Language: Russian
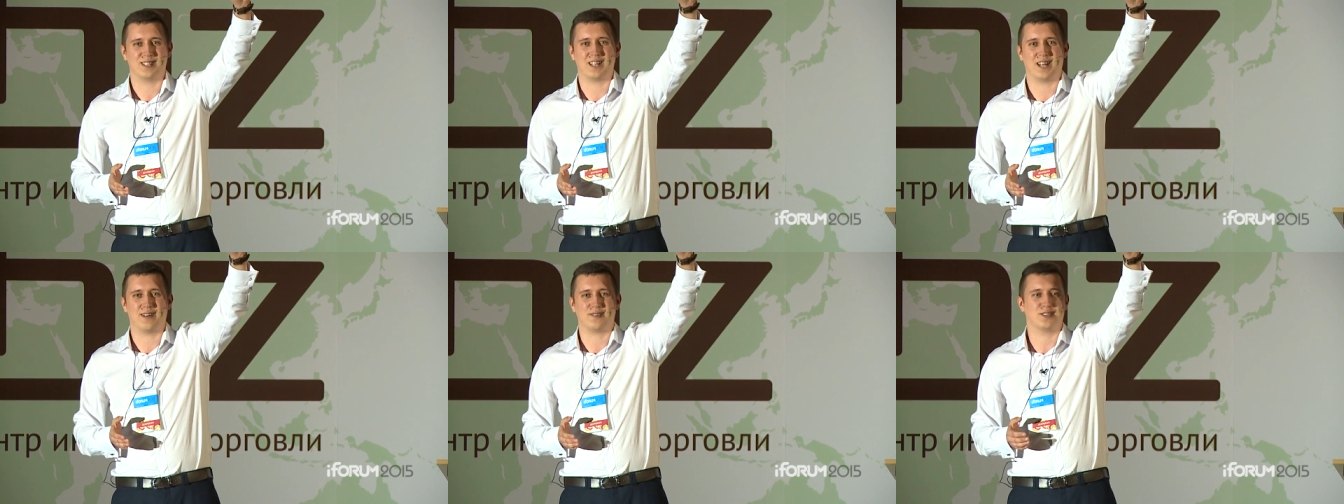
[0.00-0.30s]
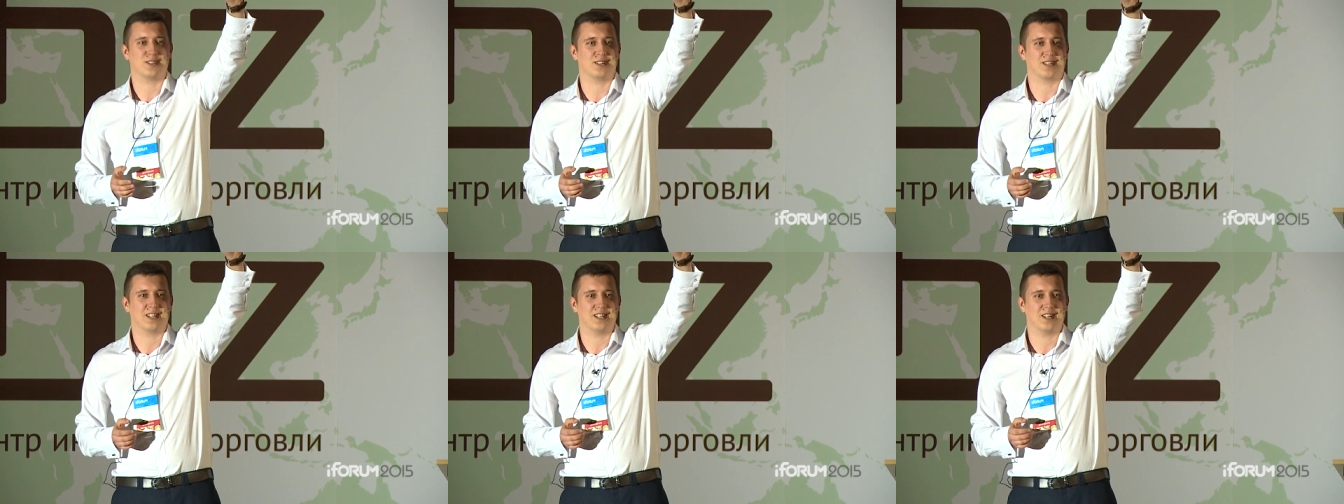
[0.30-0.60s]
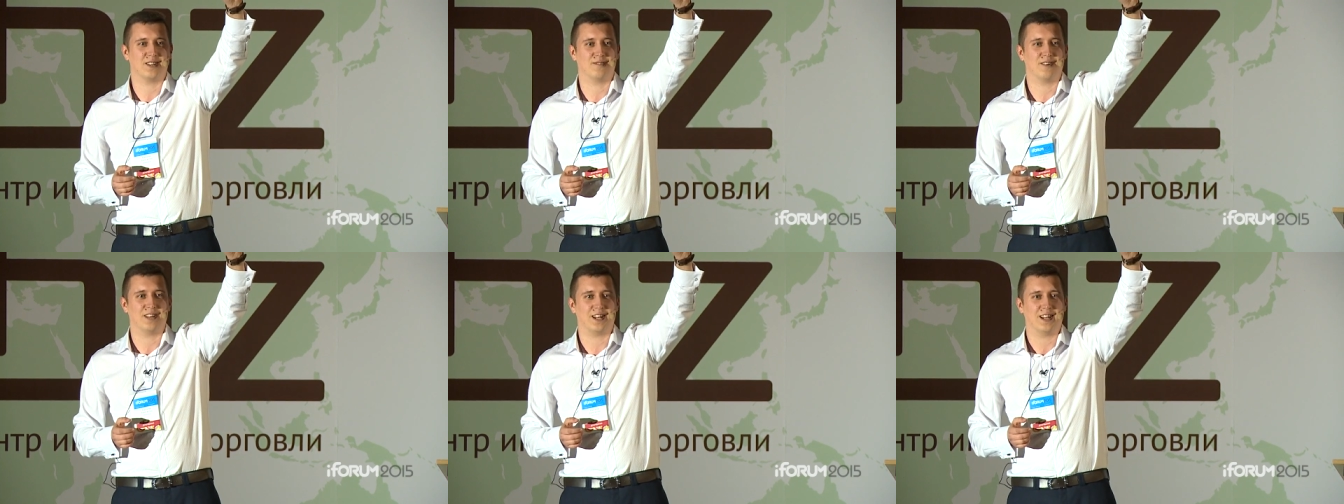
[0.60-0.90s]
весна все-таки
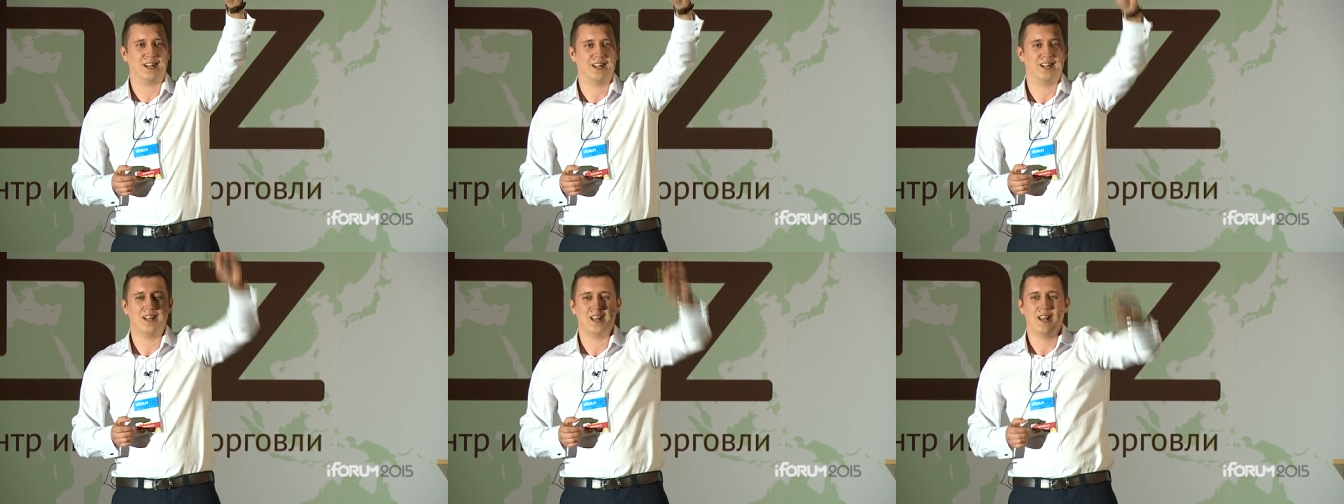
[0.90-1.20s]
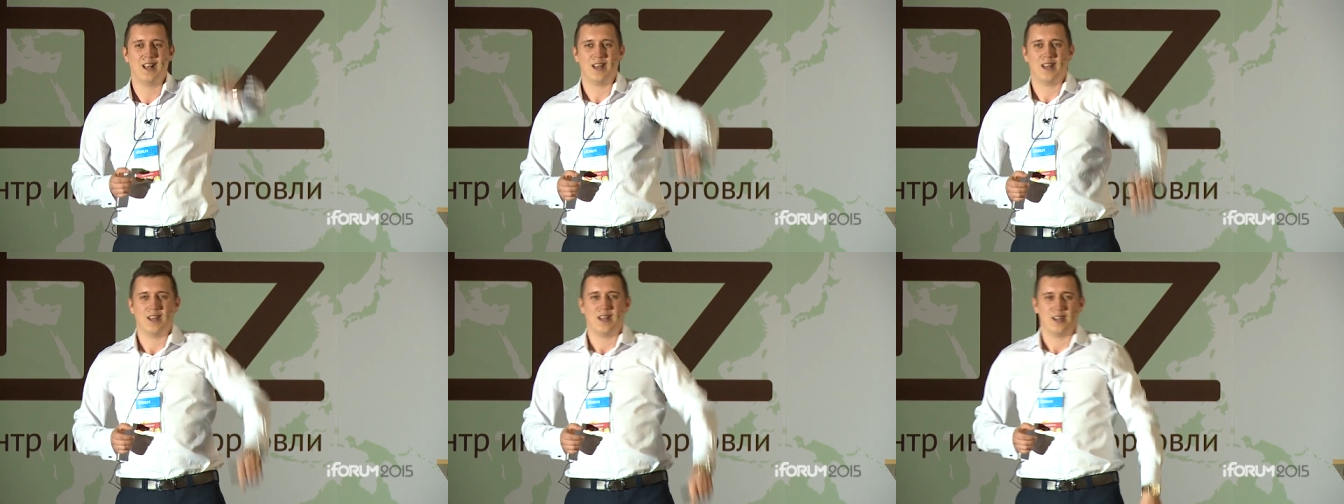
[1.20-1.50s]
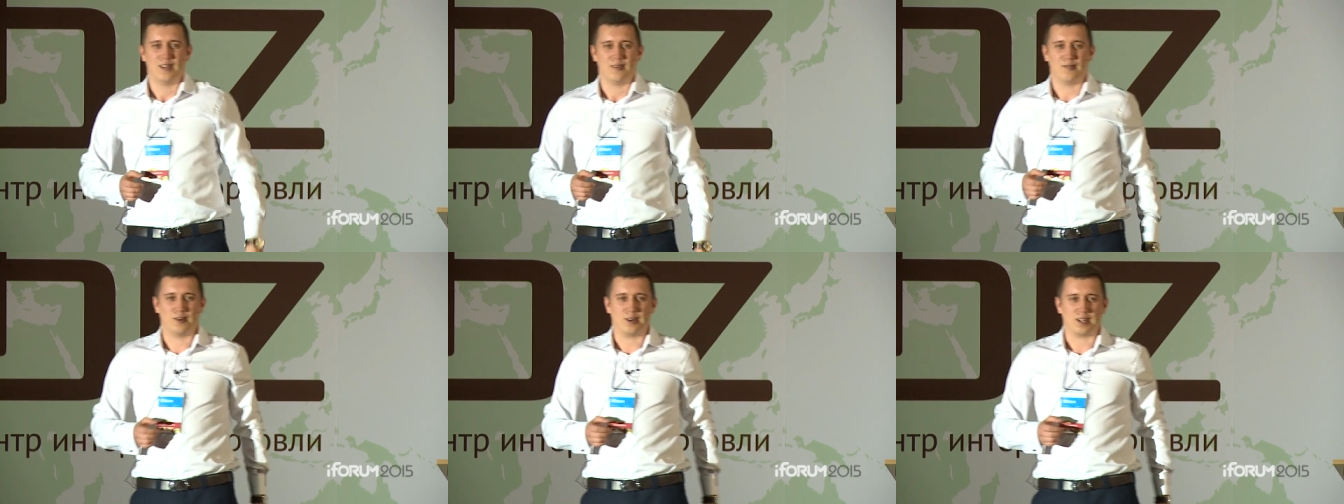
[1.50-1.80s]
на дворе.
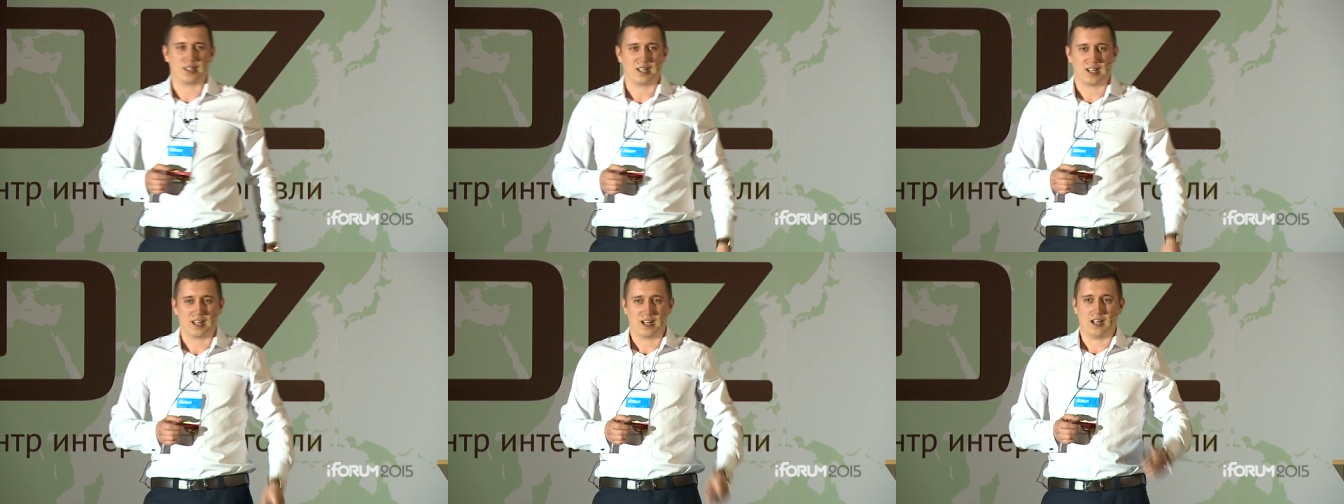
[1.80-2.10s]
Вот.